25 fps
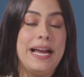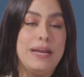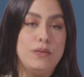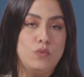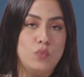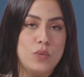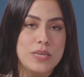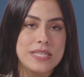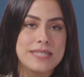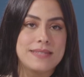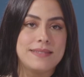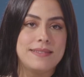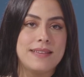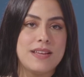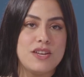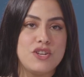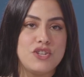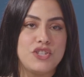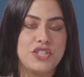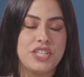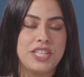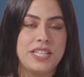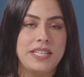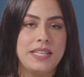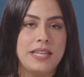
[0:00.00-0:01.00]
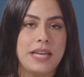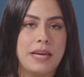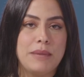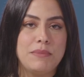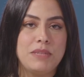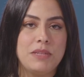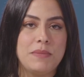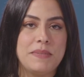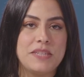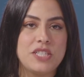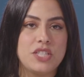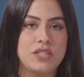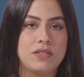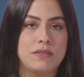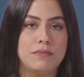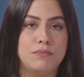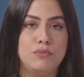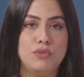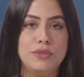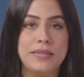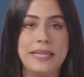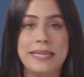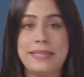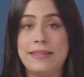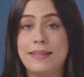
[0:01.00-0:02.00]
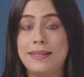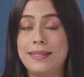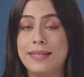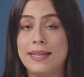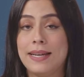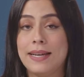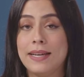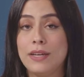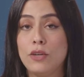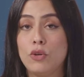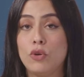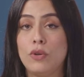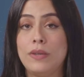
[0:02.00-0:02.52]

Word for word: à l'ouest d'Alger, Abdelmajid Boun a déclaré